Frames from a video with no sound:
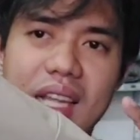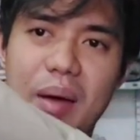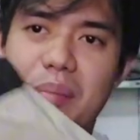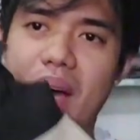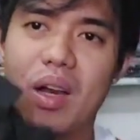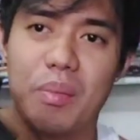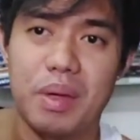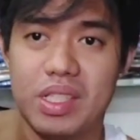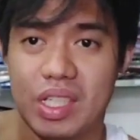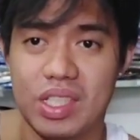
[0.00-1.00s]

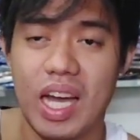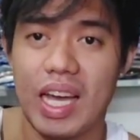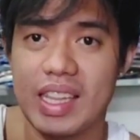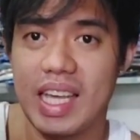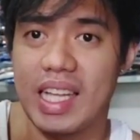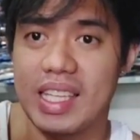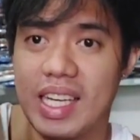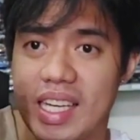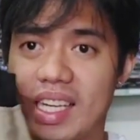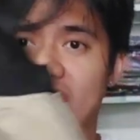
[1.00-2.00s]
Napakalupit ng jacket natin.